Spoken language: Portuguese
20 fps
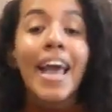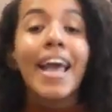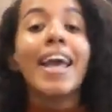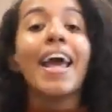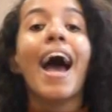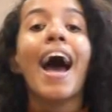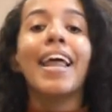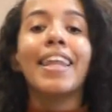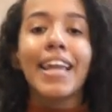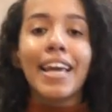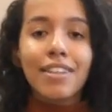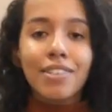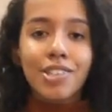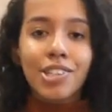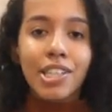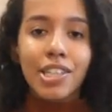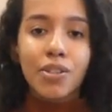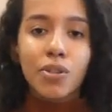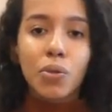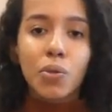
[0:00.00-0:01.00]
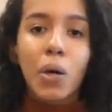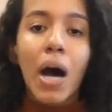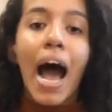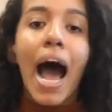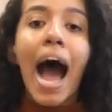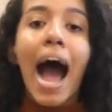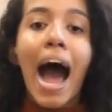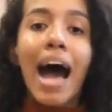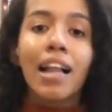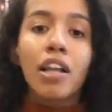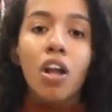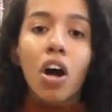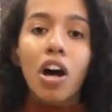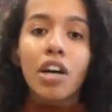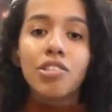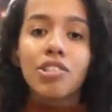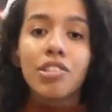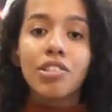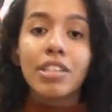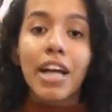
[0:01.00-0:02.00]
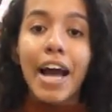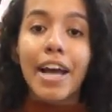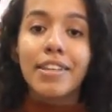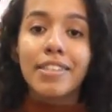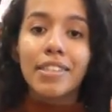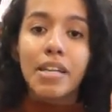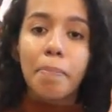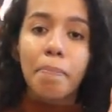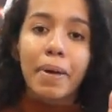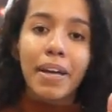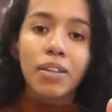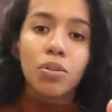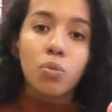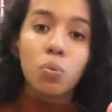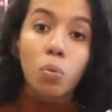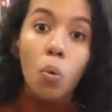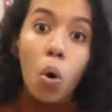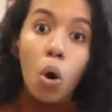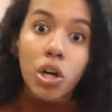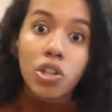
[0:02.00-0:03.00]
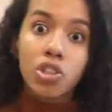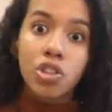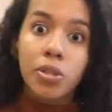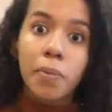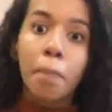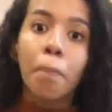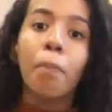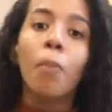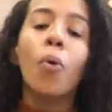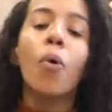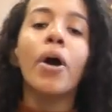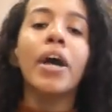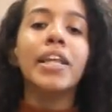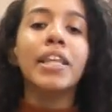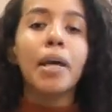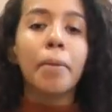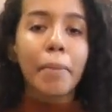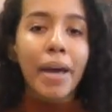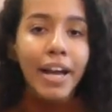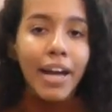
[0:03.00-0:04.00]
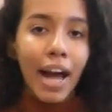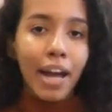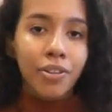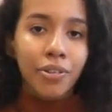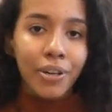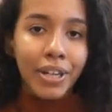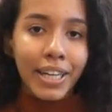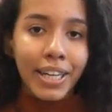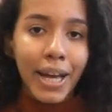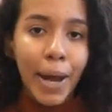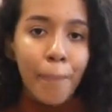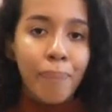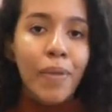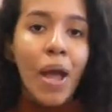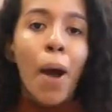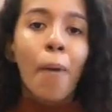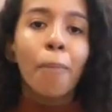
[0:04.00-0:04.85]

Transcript: E além disso, a loja está recebendo hoje muita mercadoria,